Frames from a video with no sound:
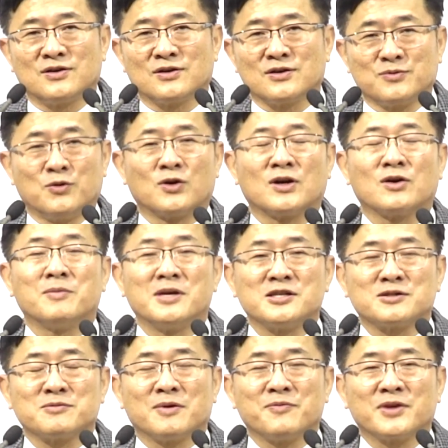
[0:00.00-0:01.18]
그게 뭐라고
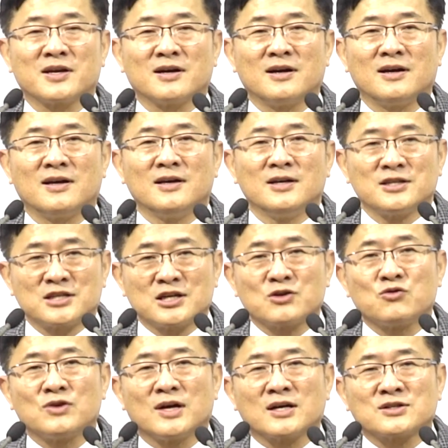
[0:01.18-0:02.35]
말씀합니까?
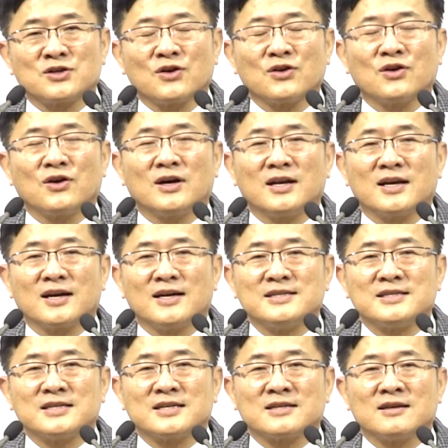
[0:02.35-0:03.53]
신구약 성경 안에
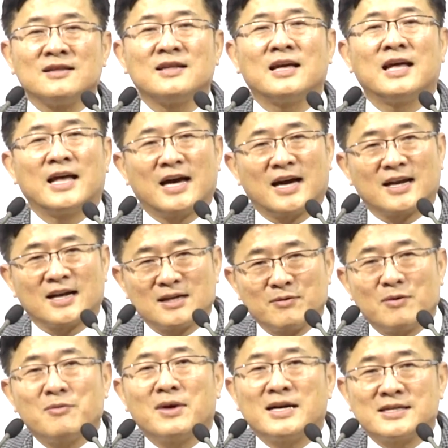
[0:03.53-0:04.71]
간직된
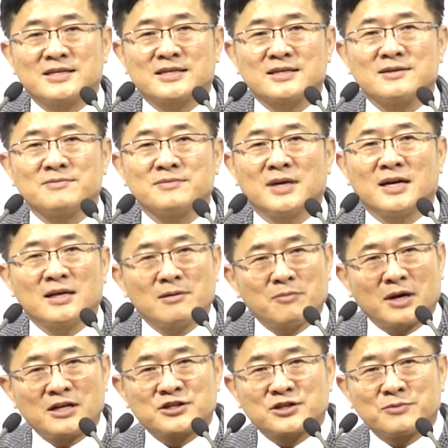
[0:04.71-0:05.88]
하나님의 말씀. 하나님의
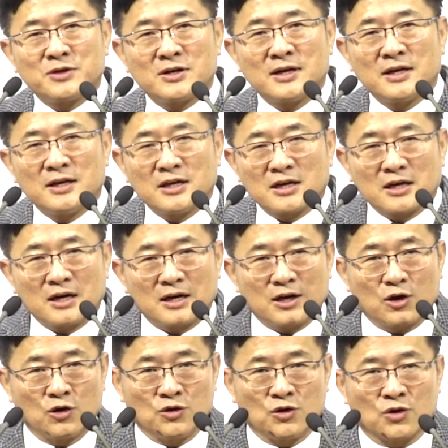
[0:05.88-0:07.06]
말씀을 인간의
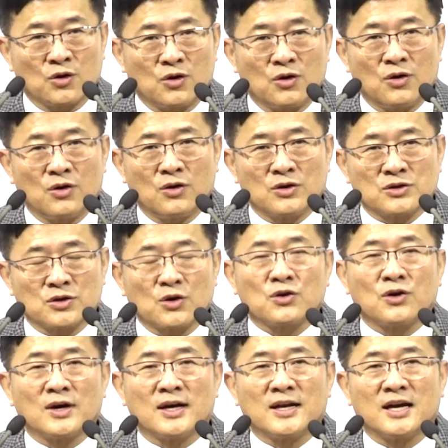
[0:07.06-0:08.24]
언어로
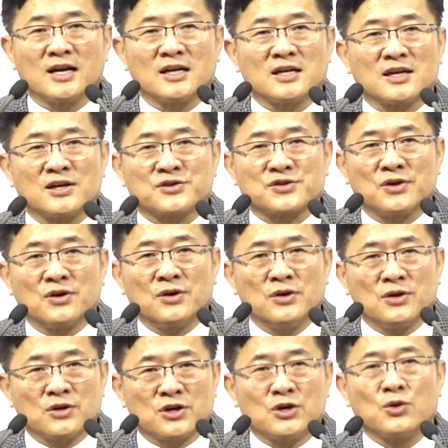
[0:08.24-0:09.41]
성경 안에 하나님께서
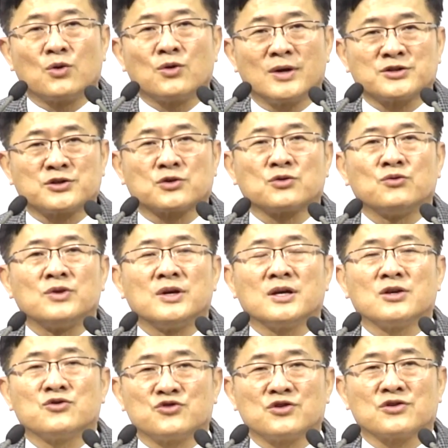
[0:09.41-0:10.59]
기록을 하셔서
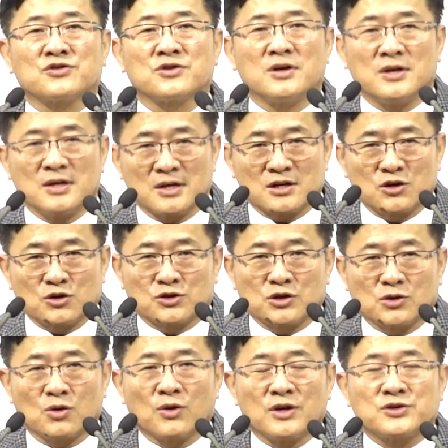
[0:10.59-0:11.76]
우리에게 주셔서
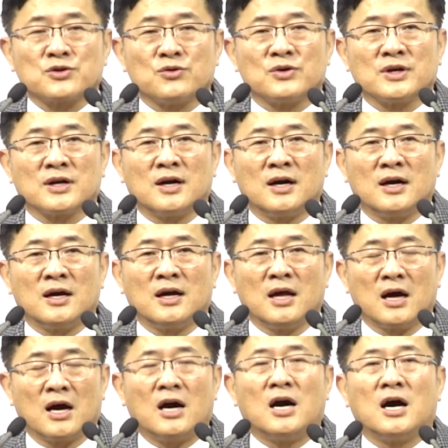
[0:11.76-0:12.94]
그것을 통해서 우리가
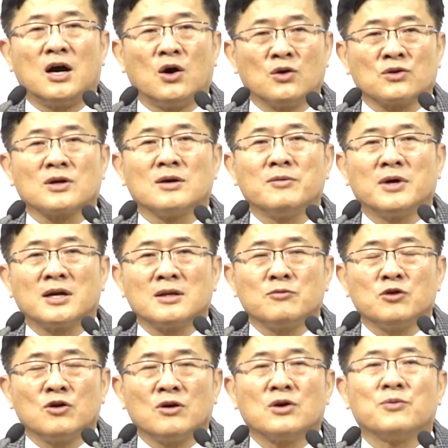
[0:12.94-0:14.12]
아, 어떻게 하면
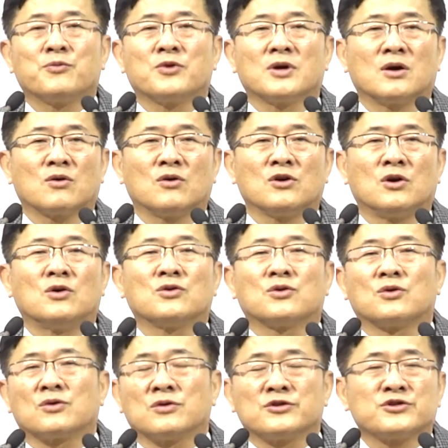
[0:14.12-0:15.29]
하나님을 영화롭게 하고
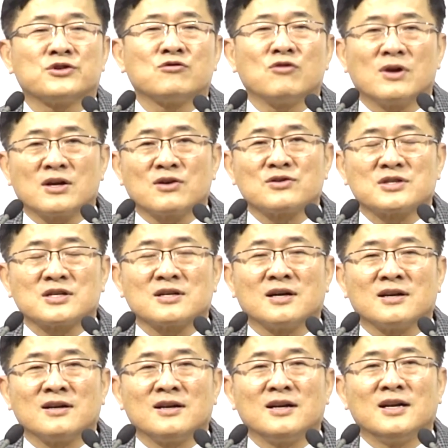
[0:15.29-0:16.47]
영원토록 즐거워할
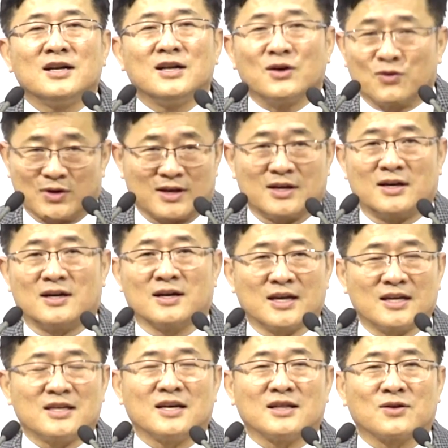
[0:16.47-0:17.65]
것인가를 우리가
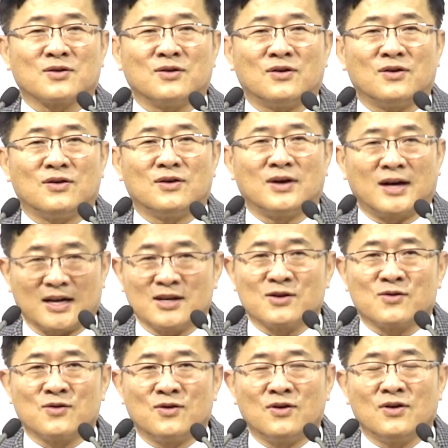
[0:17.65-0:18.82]
깨닫고
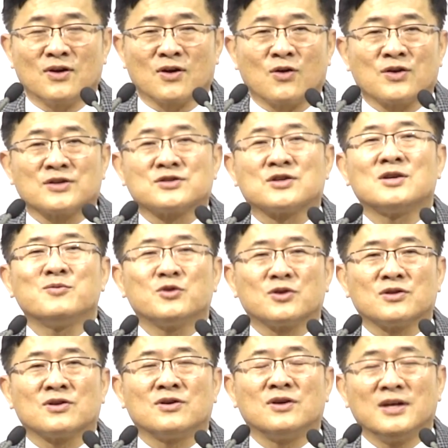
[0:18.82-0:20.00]
알고 거기에서 힘을
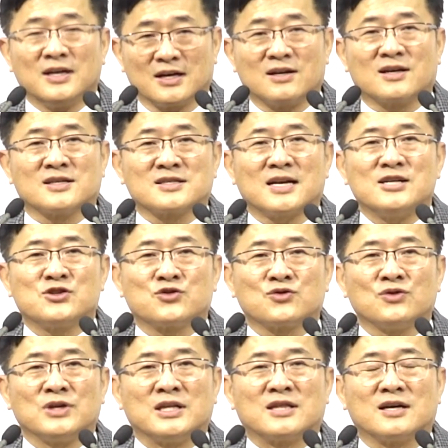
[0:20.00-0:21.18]
얻어 그렇게 살
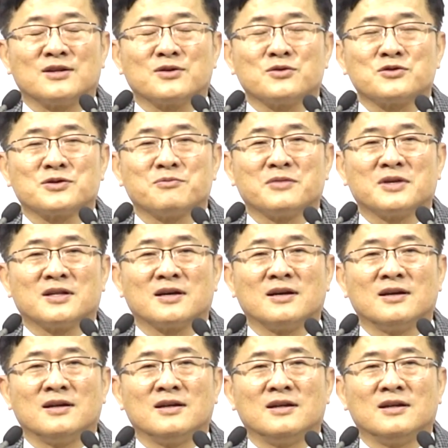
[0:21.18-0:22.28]
수 있다는 것입니다.